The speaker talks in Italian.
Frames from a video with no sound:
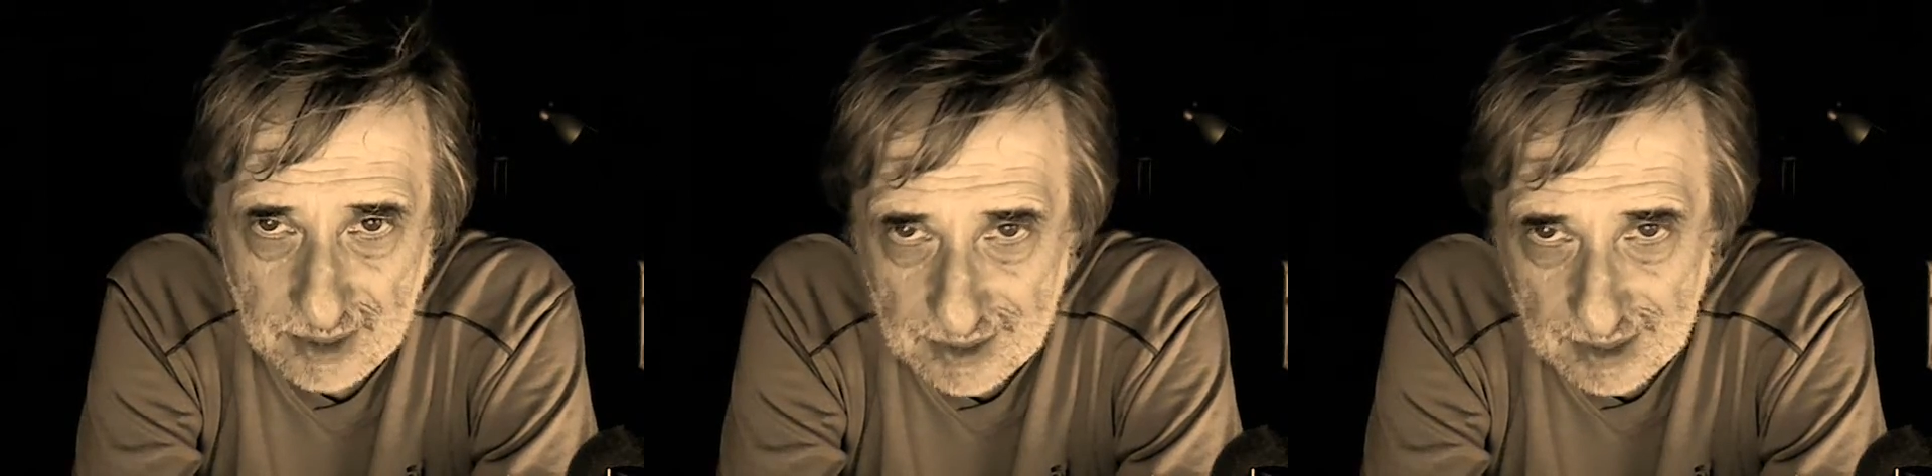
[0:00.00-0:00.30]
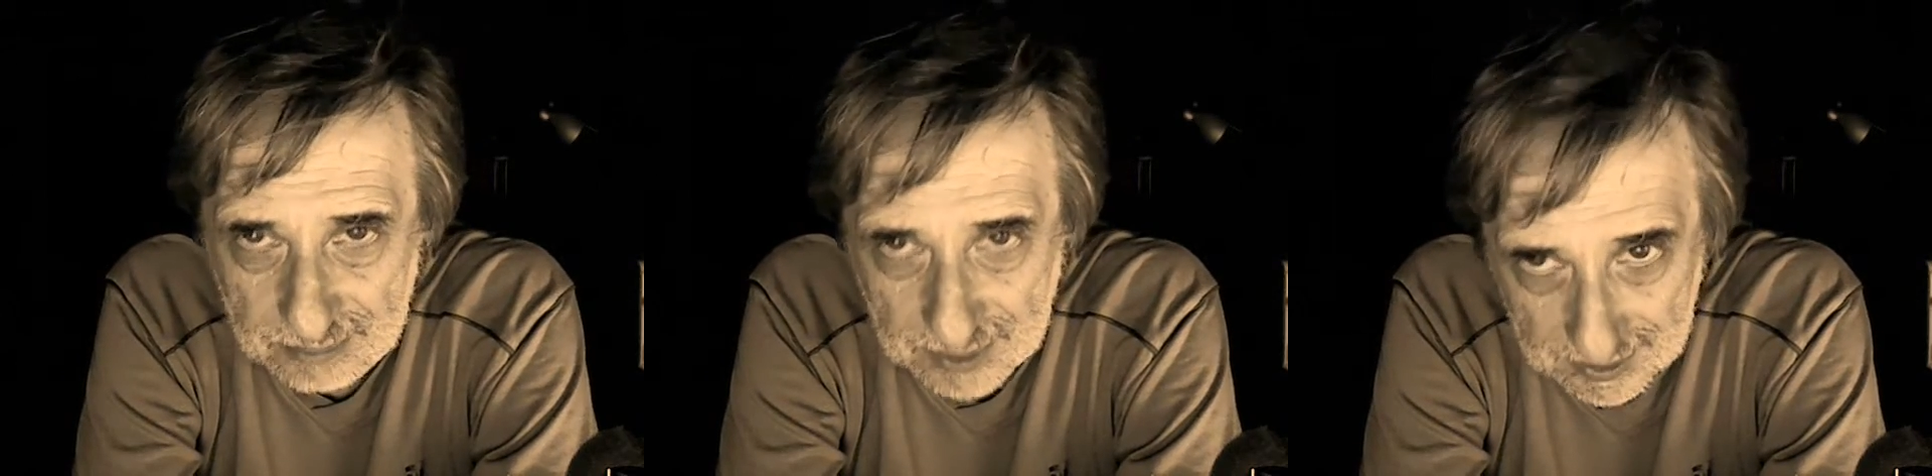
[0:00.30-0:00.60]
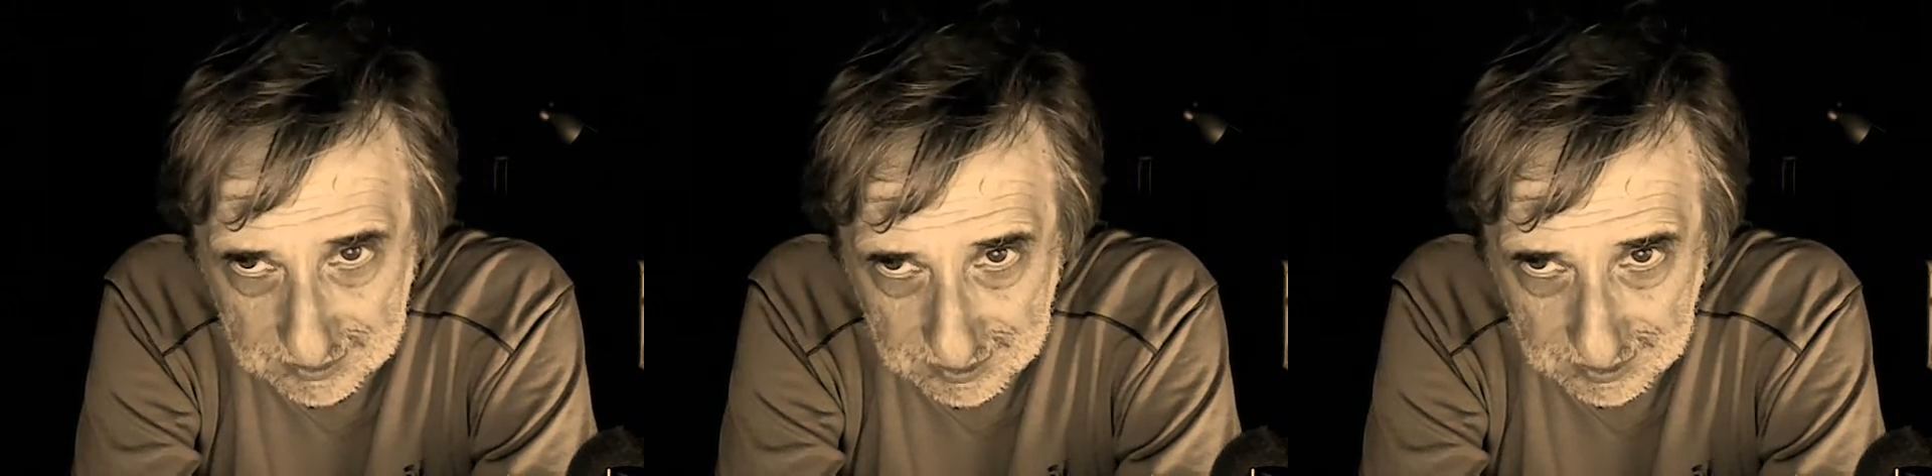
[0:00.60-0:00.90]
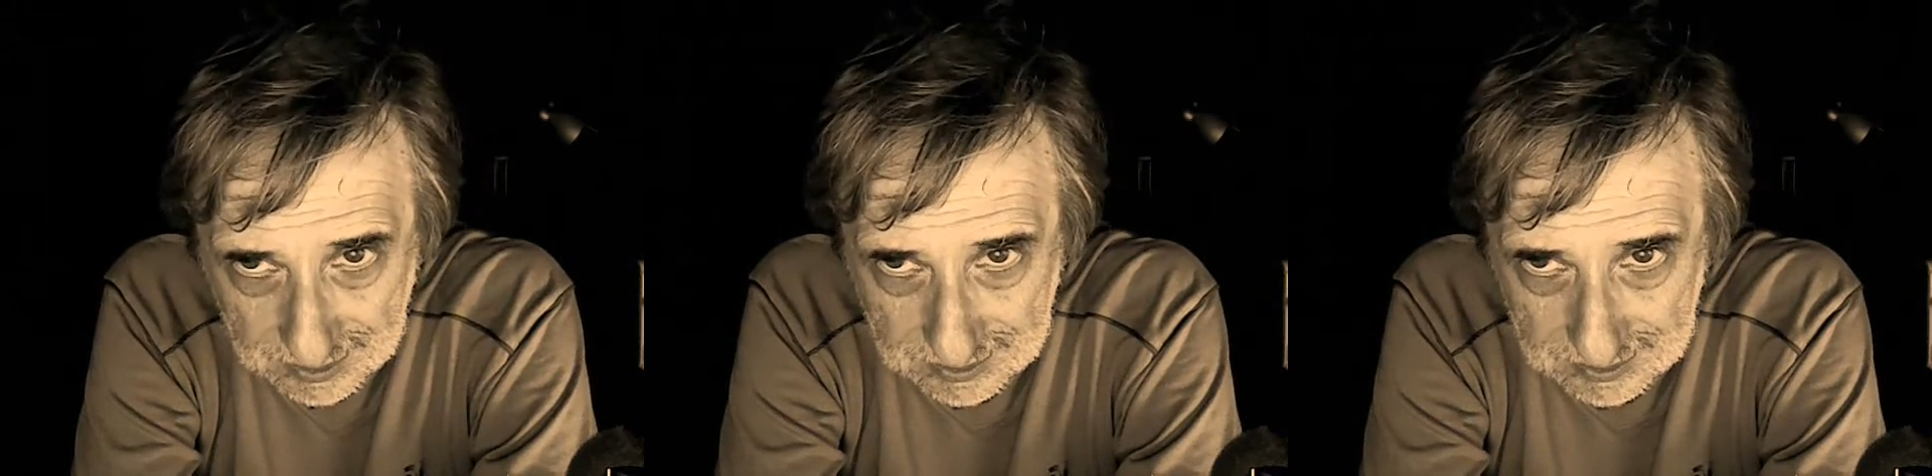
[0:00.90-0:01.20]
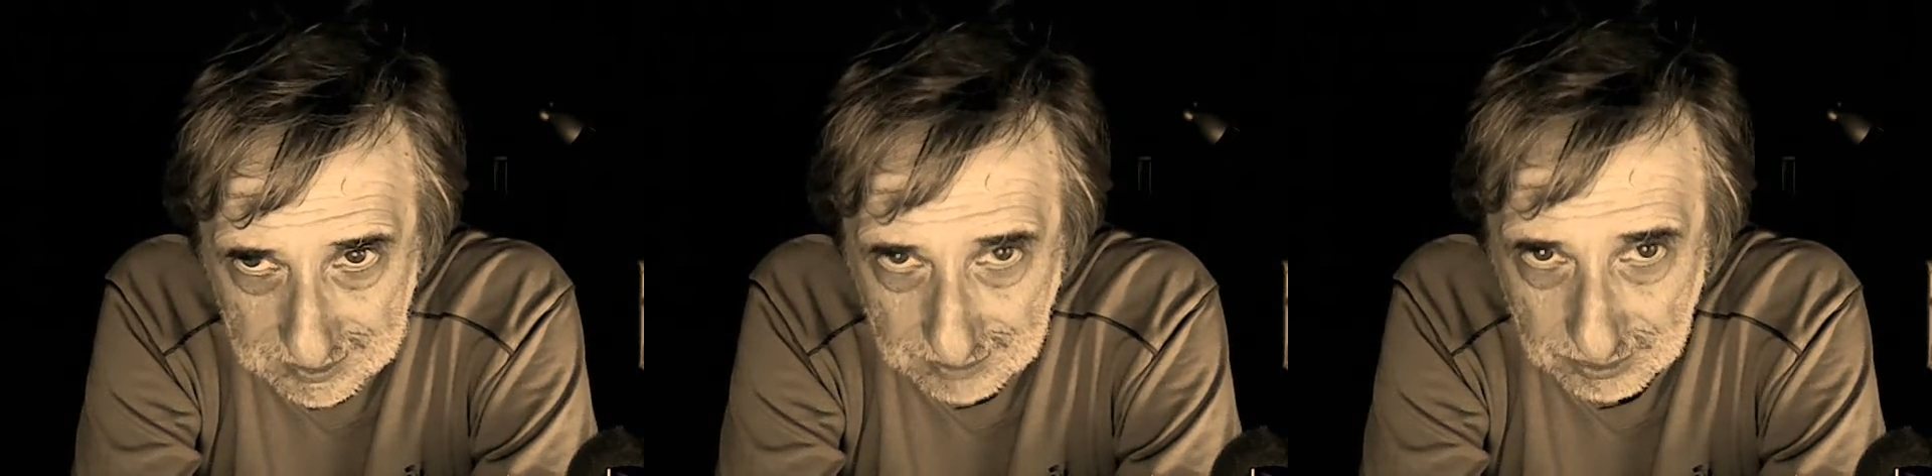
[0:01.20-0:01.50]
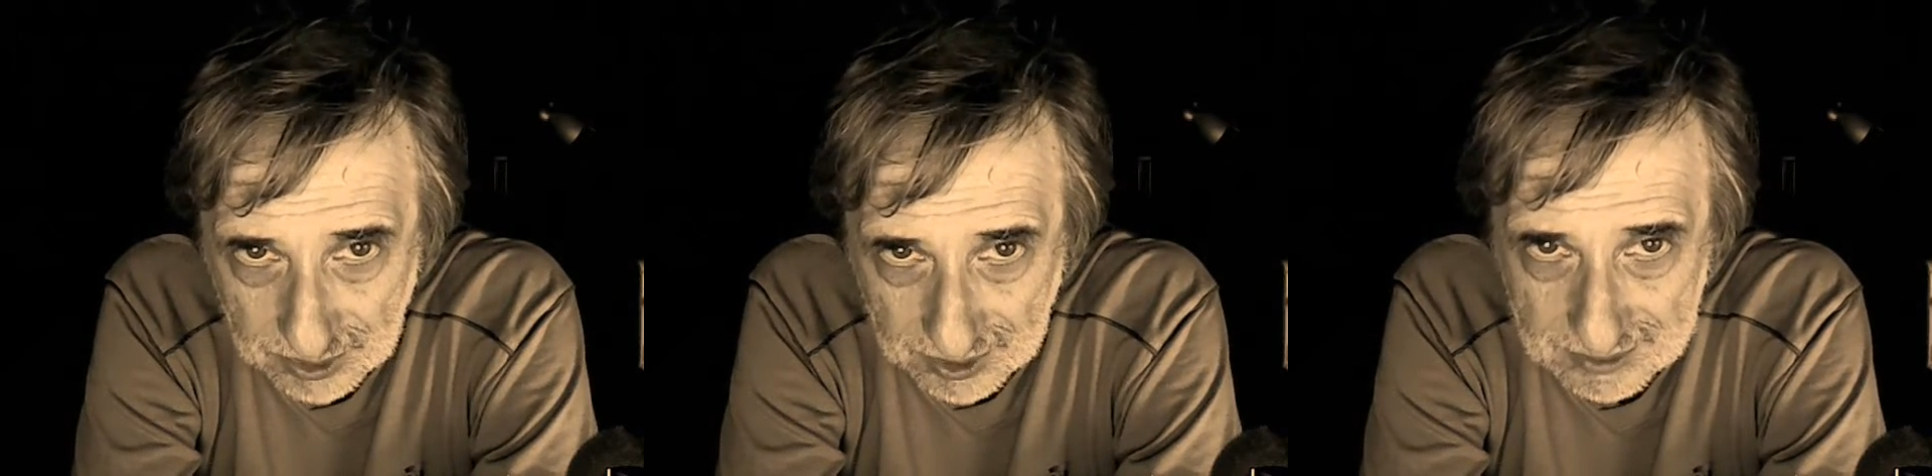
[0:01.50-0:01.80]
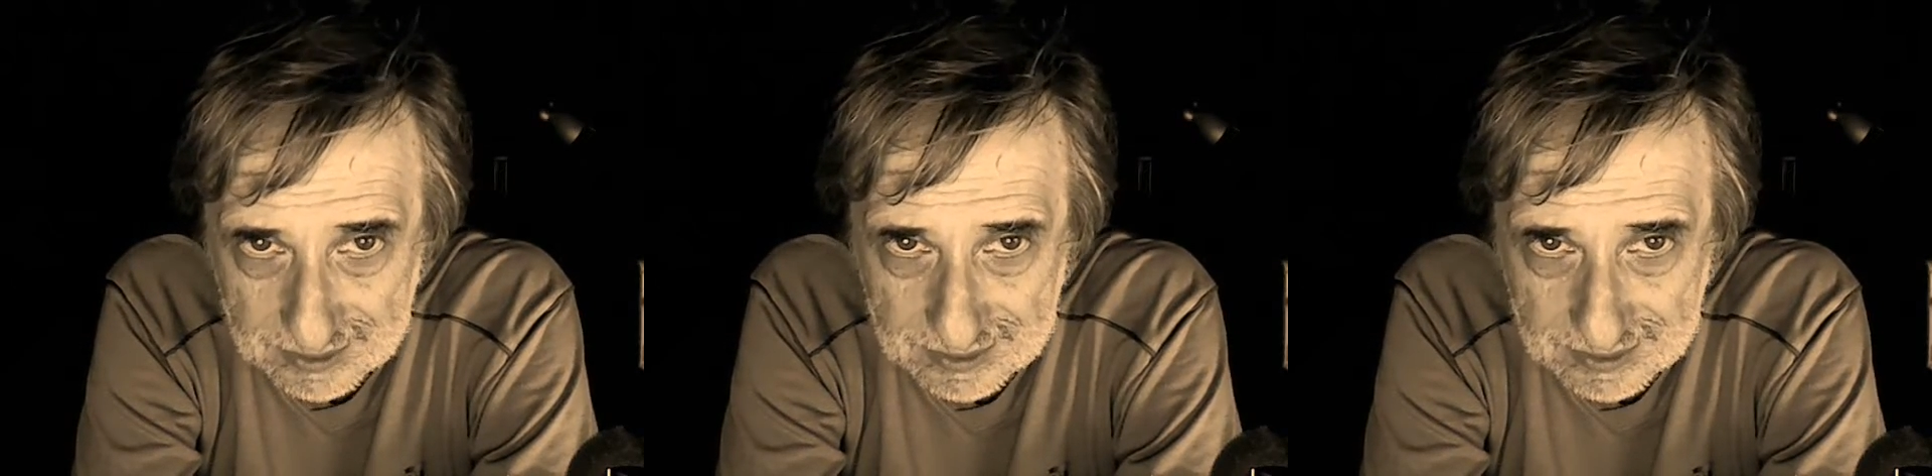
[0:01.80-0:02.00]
tempi lettere d'amore,